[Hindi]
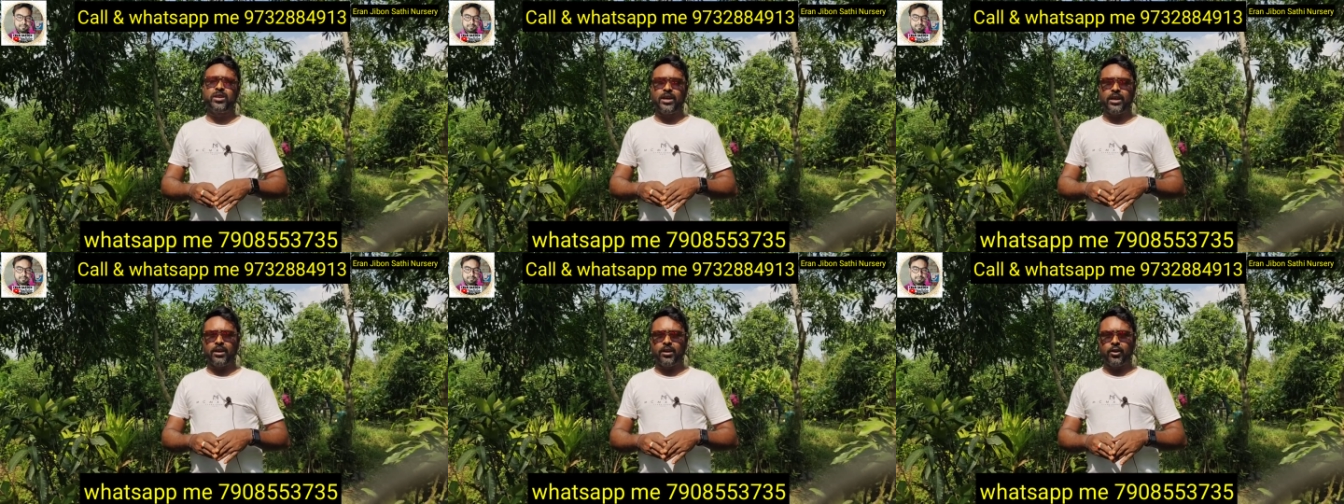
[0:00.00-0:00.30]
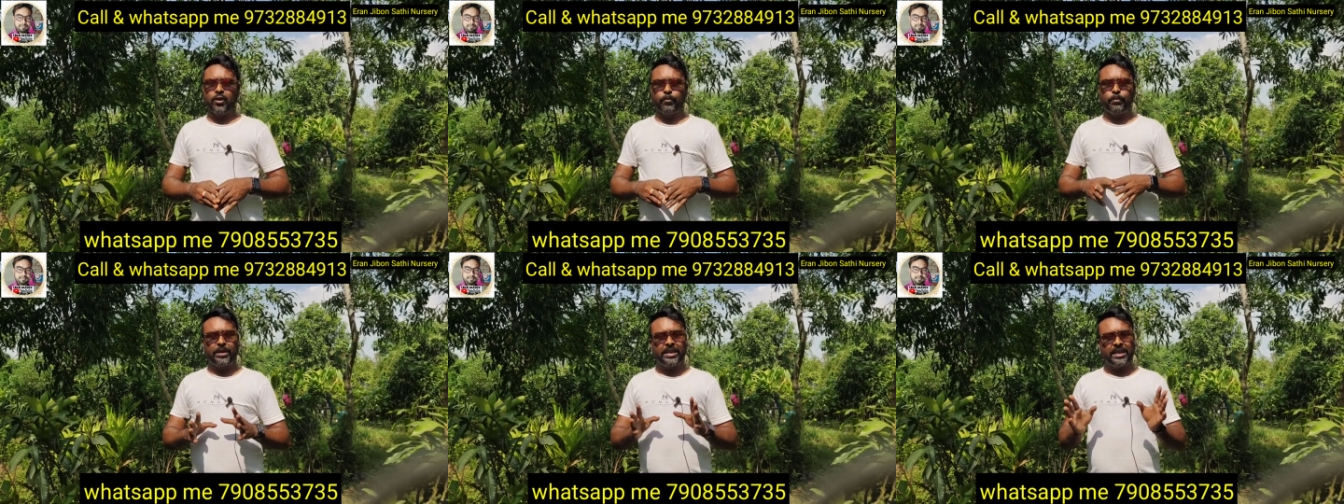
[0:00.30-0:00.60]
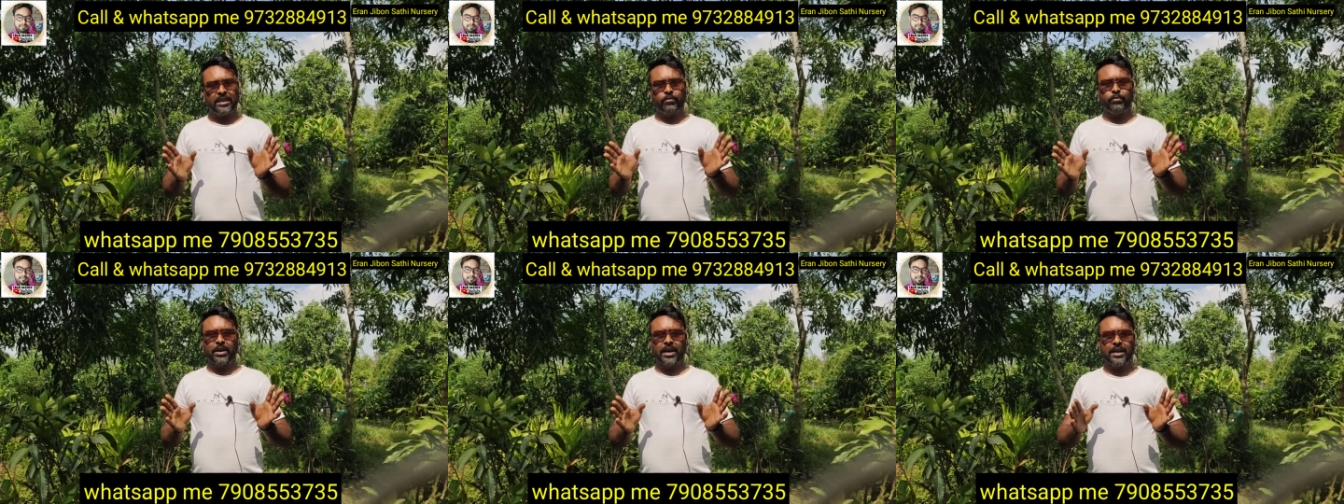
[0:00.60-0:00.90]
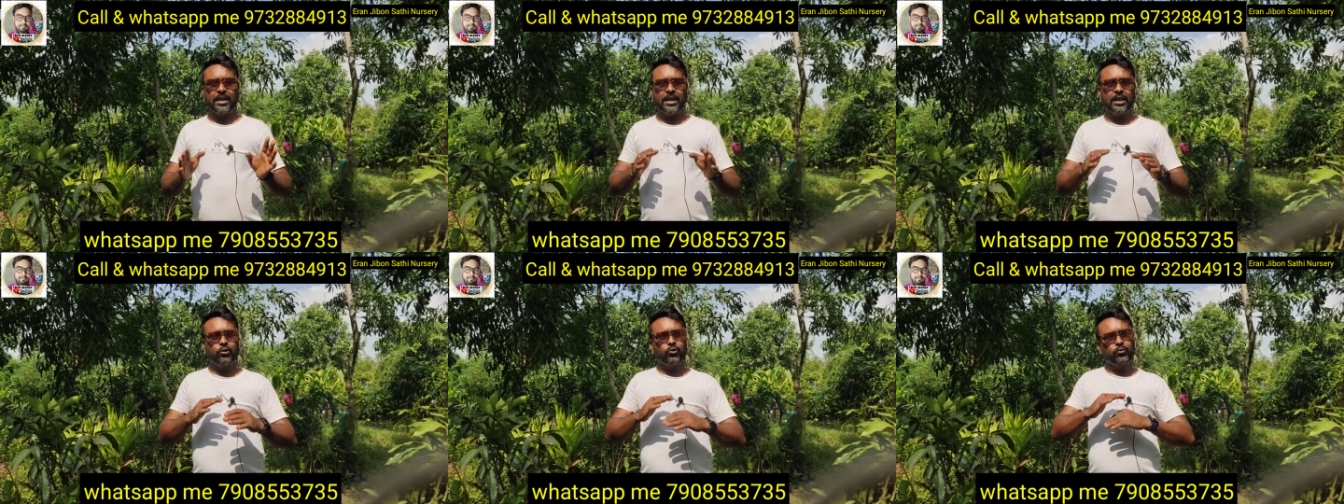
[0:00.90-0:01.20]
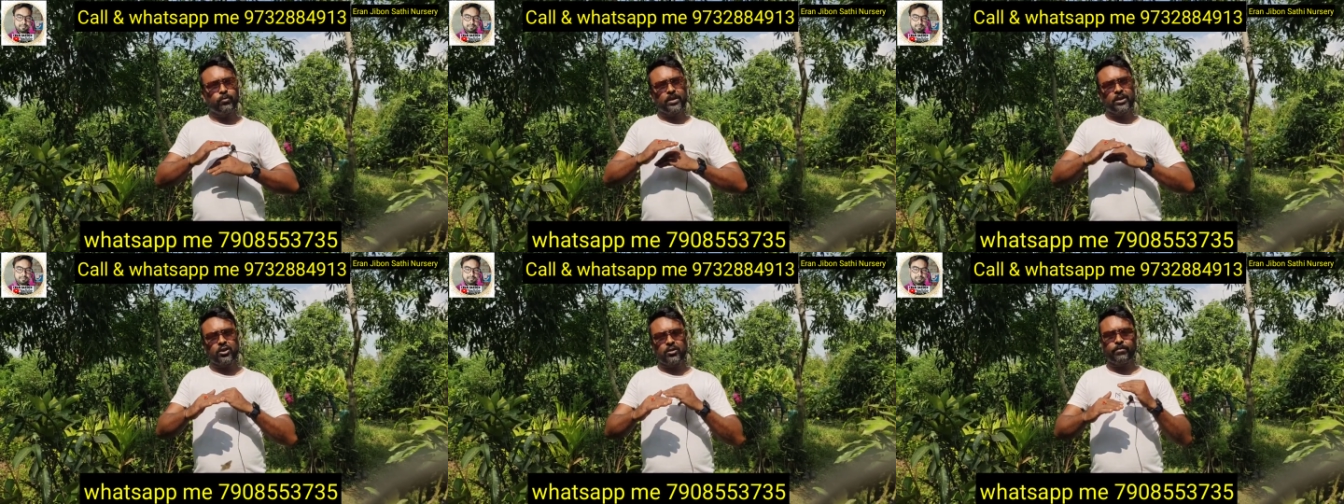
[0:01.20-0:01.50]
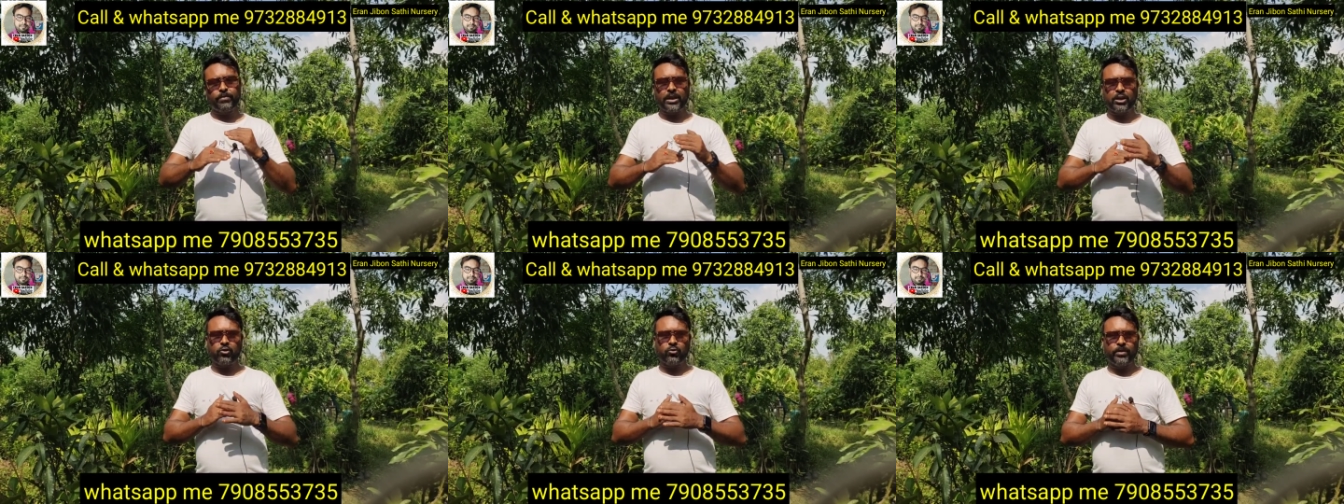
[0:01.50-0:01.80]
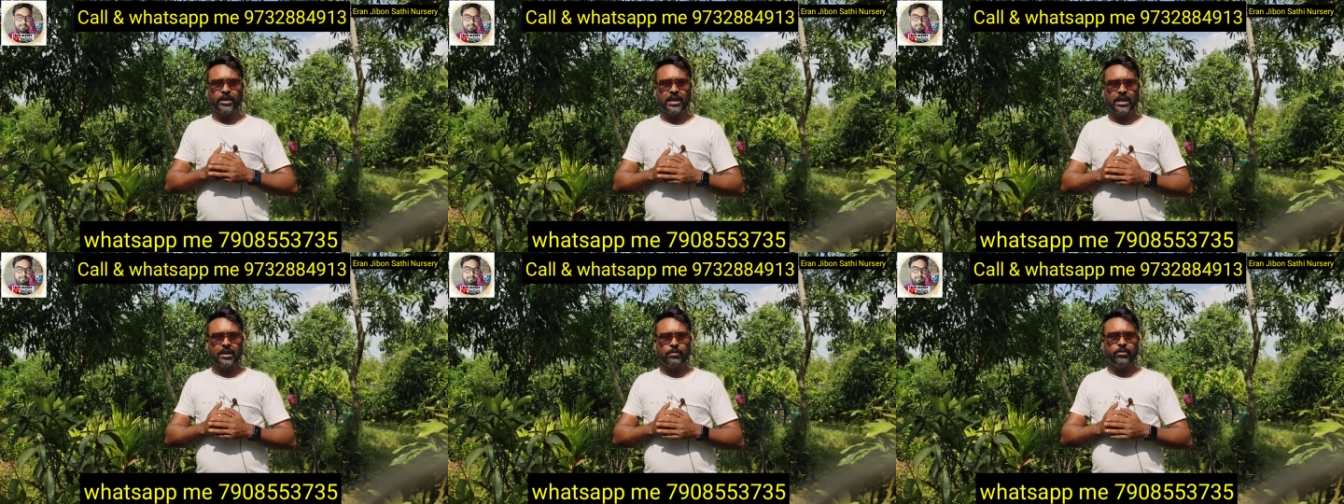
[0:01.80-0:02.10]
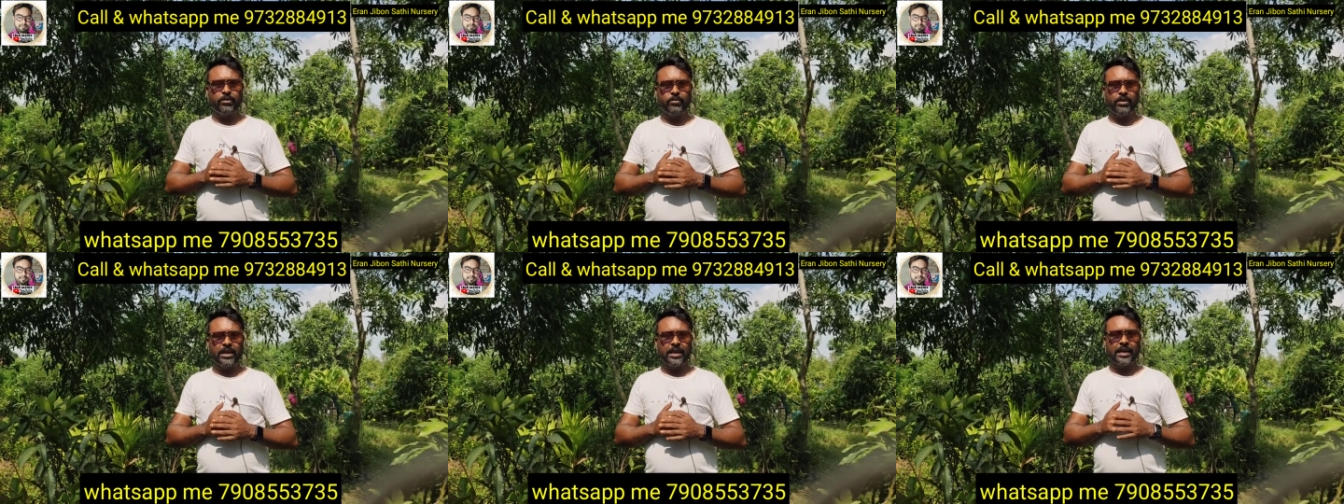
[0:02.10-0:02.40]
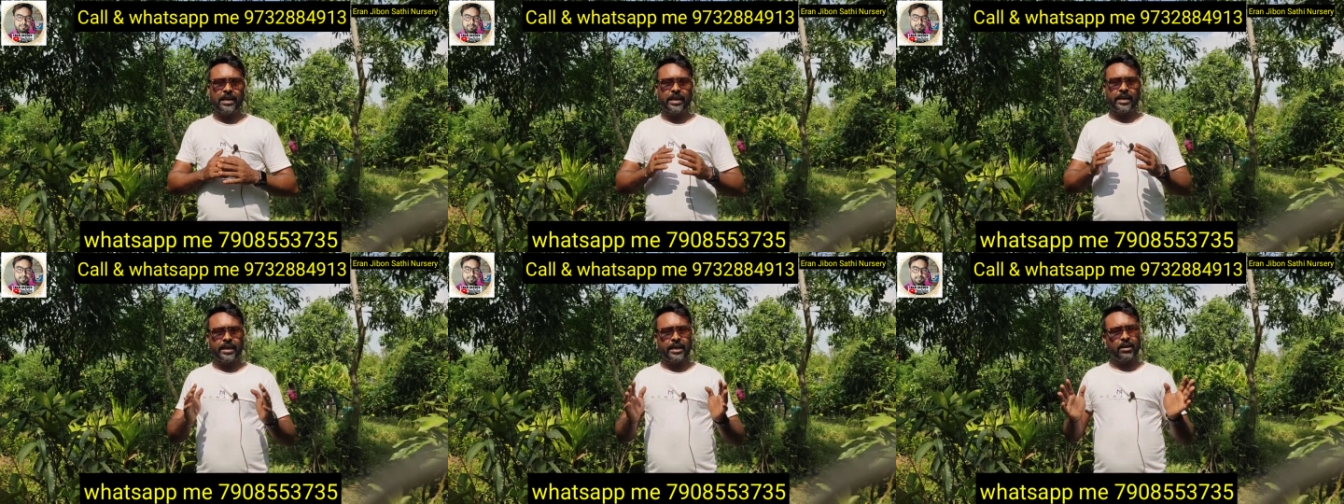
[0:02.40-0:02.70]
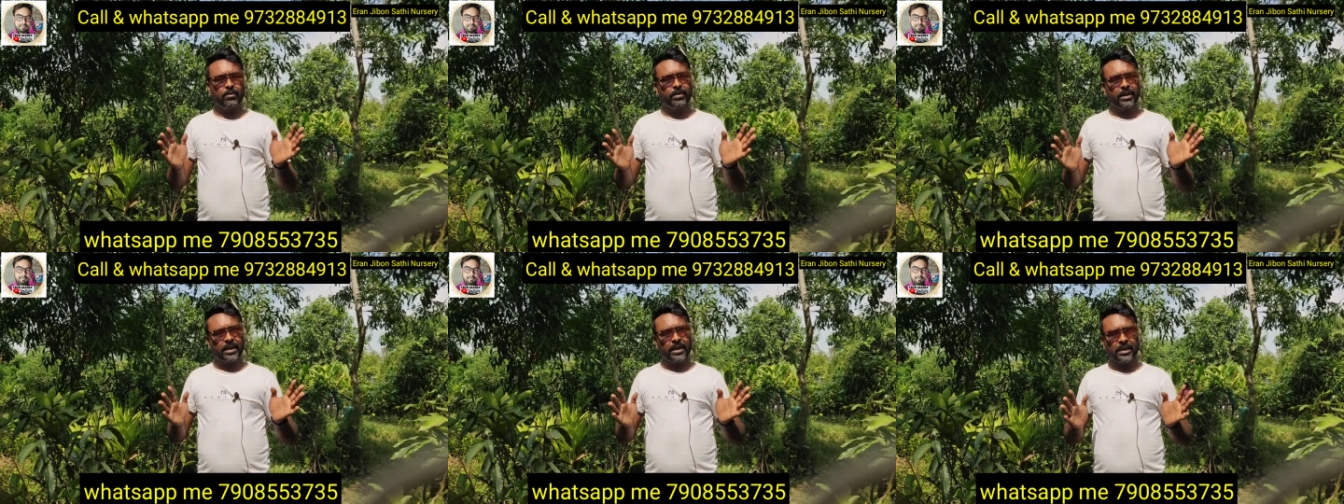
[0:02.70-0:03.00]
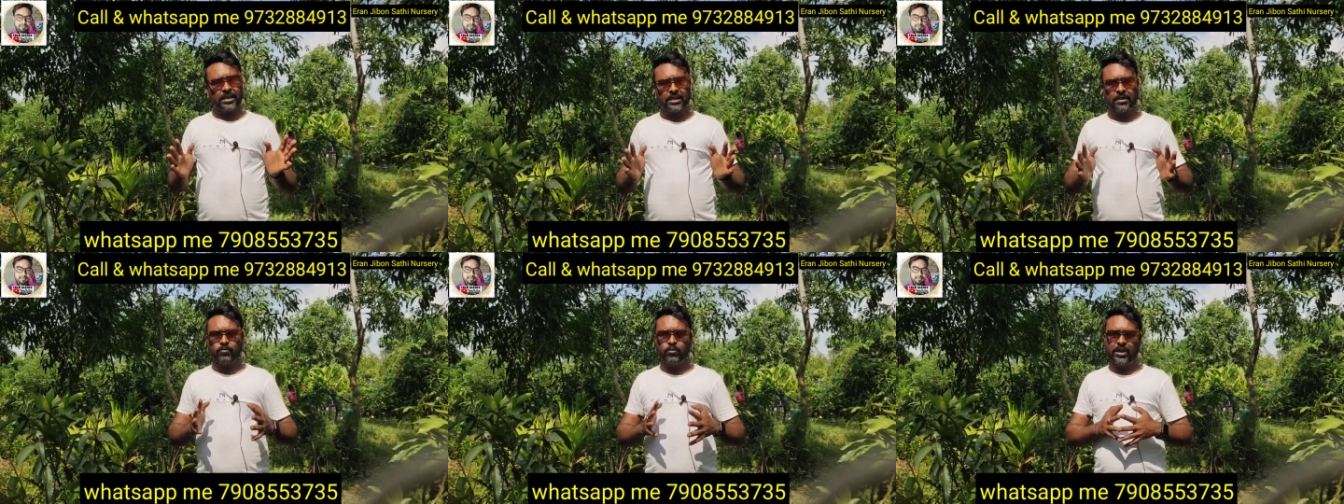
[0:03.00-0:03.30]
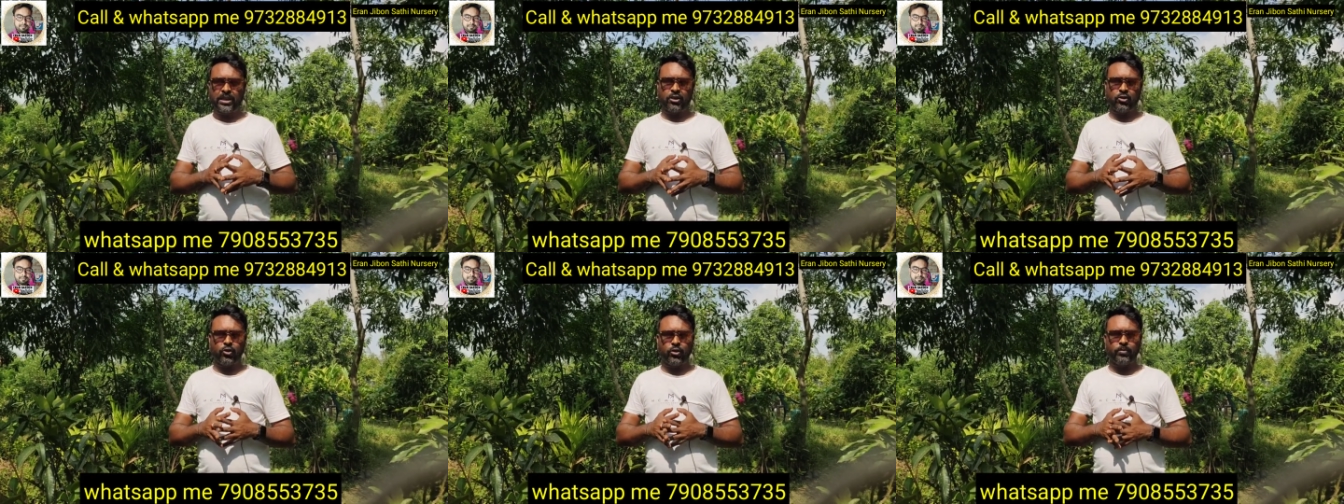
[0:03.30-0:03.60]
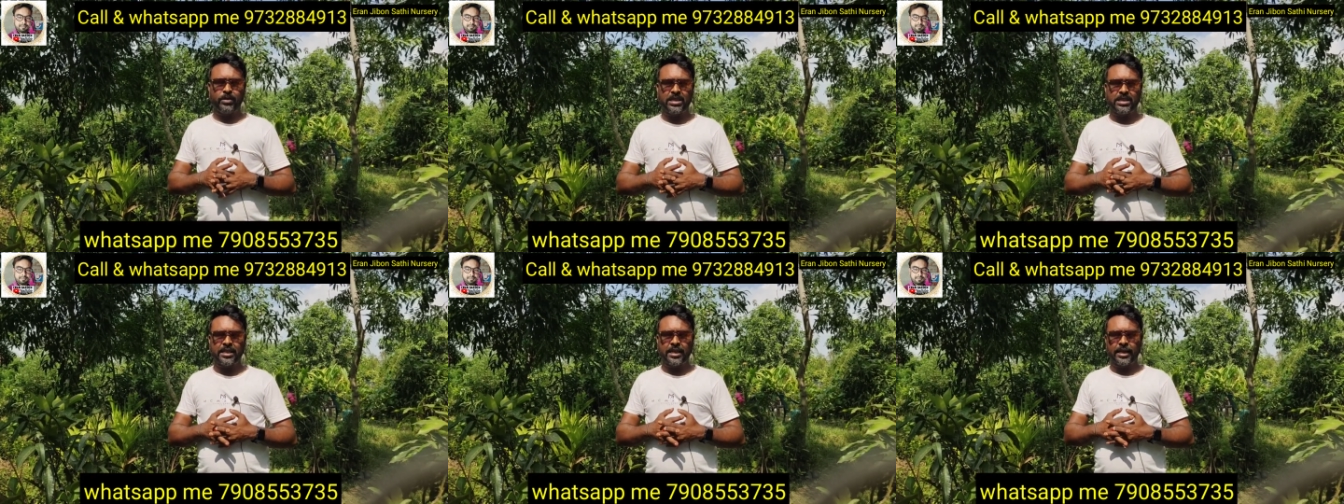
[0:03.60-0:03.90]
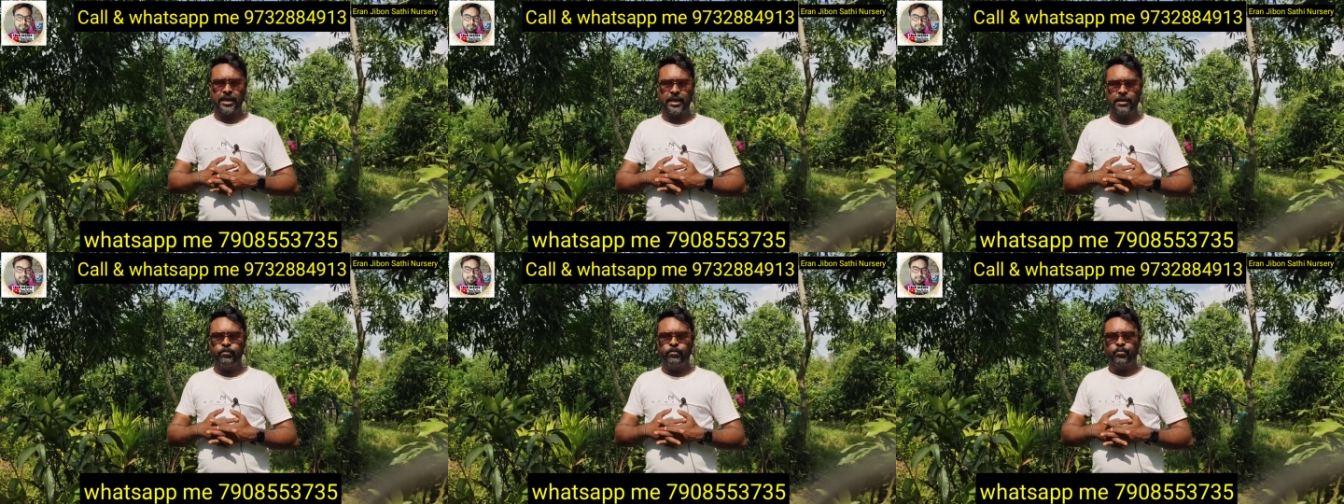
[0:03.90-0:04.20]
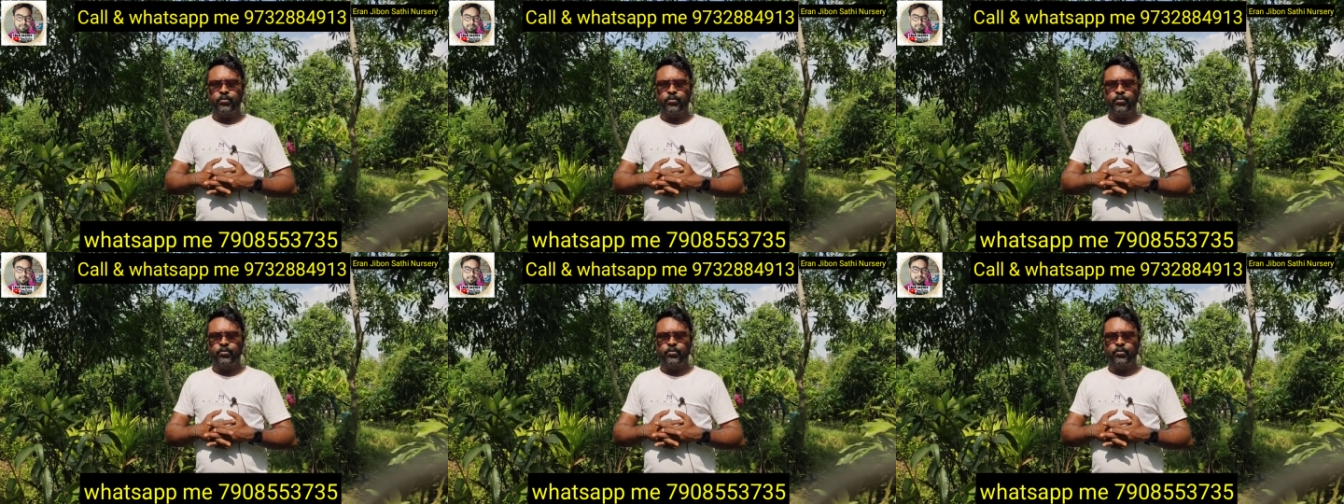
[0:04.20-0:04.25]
और पीडीएफ फाइल है उसमें सब फोटो वगैरह भी मिलेगा रेड वगैरह सब देखने को मिल जाएगा